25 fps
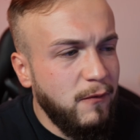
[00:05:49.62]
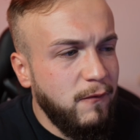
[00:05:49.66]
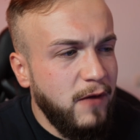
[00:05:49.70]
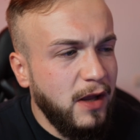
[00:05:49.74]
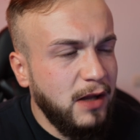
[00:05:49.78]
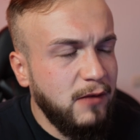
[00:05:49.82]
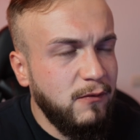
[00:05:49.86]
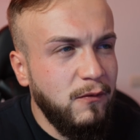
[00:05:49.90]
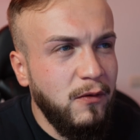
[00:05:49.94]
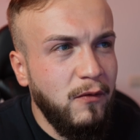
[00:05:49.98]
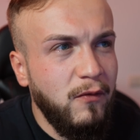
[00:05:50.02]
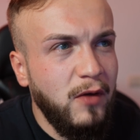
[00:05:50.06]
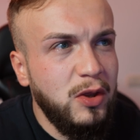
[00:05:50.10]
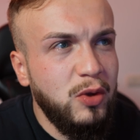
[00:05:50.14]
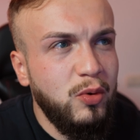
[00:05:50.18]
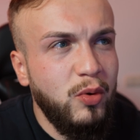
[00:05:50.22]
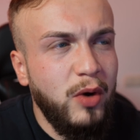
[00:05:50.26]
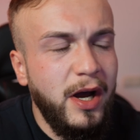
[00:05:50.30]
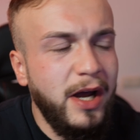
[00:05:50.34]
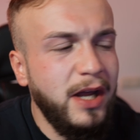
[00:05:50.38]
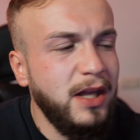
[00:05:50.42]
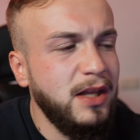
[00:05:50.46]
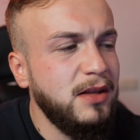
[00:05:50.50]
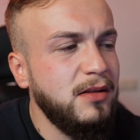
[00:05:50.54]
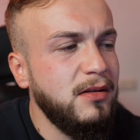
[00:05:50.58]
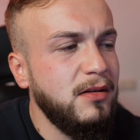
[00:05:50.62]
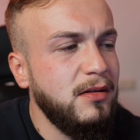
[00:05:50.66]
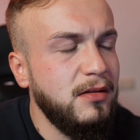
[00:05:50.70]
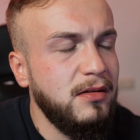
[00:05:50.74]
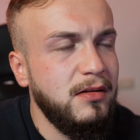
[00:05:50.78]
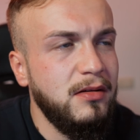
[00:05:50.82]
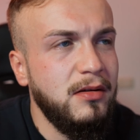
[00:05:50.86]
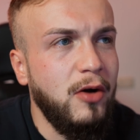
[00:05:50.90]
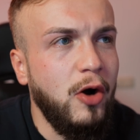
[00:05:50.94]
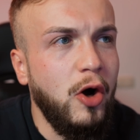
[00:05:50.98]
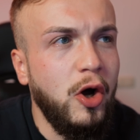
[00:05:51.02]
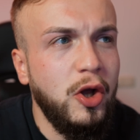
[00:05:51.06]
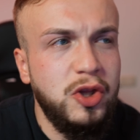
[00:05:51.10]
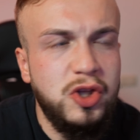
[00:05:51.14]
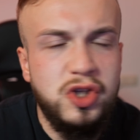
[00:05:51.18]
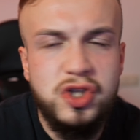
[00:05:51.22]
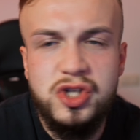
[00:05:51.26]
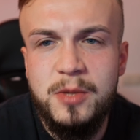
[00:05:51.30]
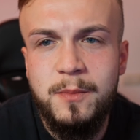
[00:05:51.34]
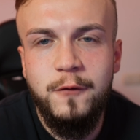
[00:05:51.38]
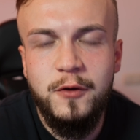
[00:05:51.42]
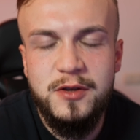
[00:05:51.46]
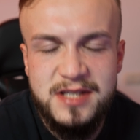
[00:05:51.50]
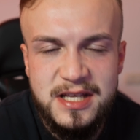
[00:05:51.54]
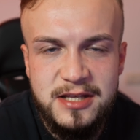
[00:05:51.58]
Effekt, wie wenn du ein Hot
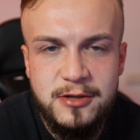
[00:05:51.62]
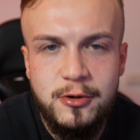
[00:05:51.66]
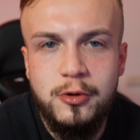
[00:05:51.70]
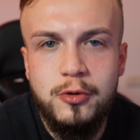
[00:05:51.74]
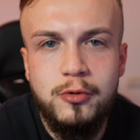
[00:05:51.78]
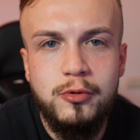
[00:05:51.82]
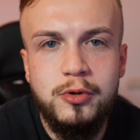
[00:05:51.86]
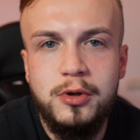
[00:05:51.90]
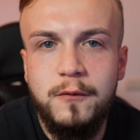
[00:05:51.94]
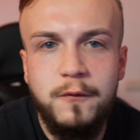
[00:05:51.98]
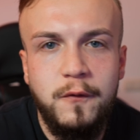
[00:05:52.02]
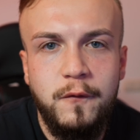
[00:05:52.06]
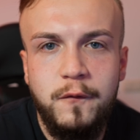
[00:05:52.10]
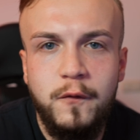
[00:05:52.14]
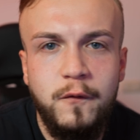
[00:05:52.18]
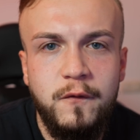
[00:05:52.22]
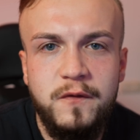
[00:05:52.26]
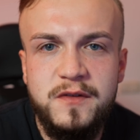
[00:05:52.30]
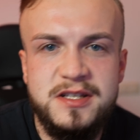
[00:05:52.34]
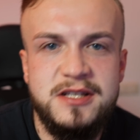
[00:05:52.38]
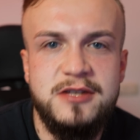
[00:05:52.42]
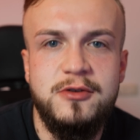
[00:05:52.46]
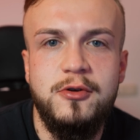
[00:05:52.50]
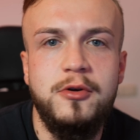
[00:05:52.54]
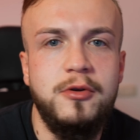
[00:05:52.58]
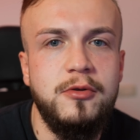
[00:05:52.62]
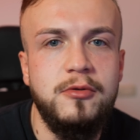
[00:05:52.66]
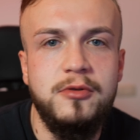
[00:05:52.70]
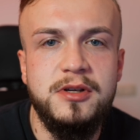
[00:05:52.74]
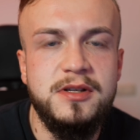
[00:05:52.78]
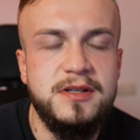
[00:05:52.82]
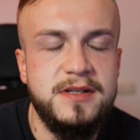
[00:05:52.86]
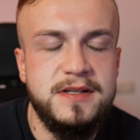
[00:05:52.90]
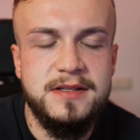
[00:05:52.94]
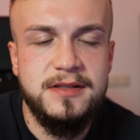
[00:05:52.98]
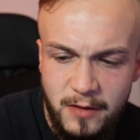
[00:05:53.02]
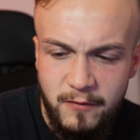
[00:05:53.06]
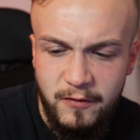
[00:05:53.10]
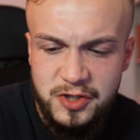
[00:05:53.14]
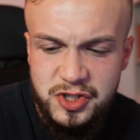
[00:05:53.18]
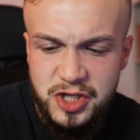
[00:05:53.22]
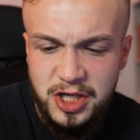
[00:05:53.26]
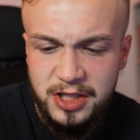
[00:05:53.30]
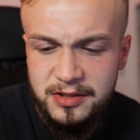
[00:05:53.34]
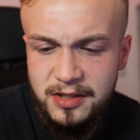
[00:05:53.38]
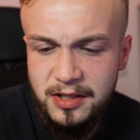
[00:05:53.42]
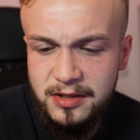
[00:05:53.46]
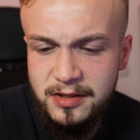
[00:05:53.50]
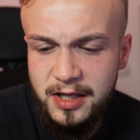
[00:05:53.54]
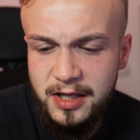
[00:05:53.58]
Chip für 10 Euro oder für 15 Euro isst. Wir checken den